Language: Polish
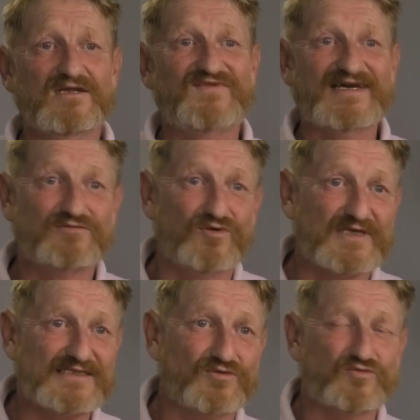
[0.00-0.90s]
Dwa
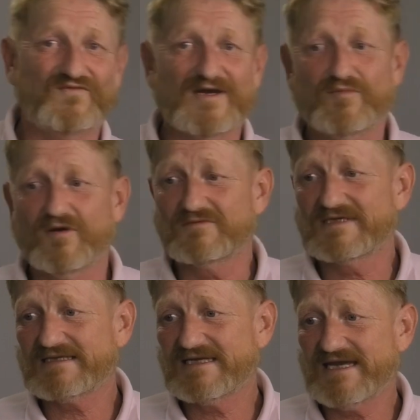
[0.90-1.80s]
złote, złotówkę, bo
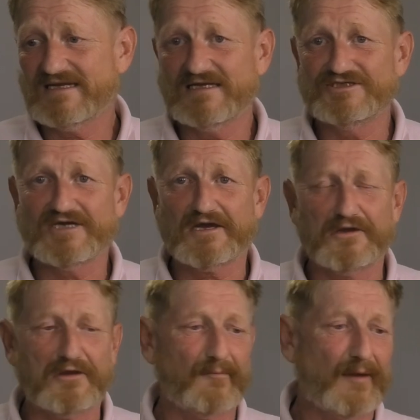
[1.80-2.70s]
tata daj na
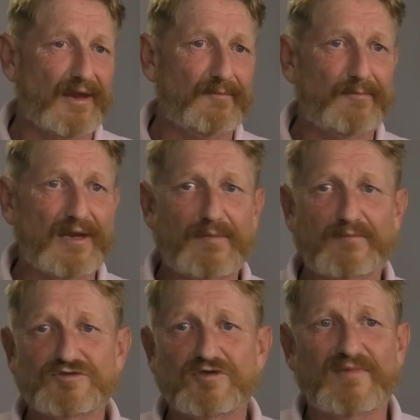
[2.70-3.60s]
lizaka. Nie mam, nie mam, nie
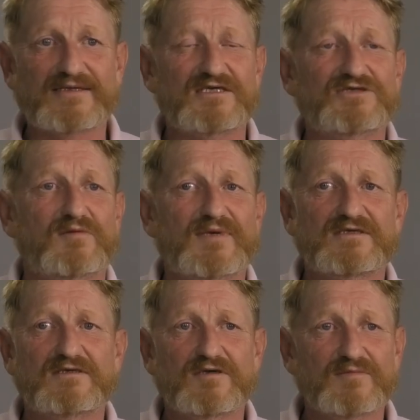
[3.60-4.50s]
mam, iść do matki, iść do
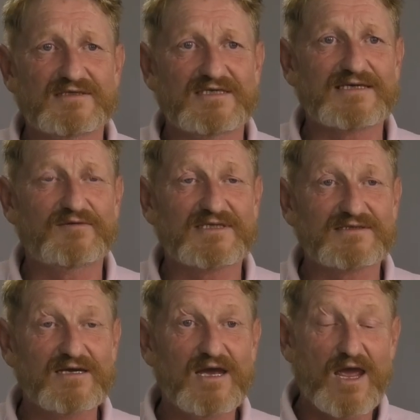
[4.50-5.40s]
matki, iść do matki cały
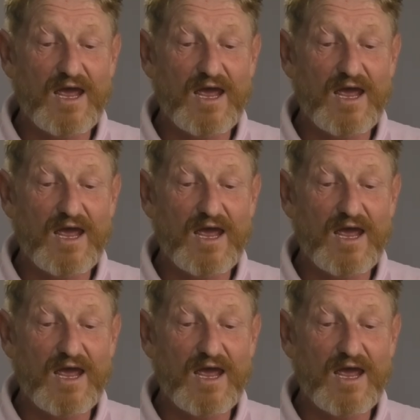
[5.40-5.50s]
czas, nie?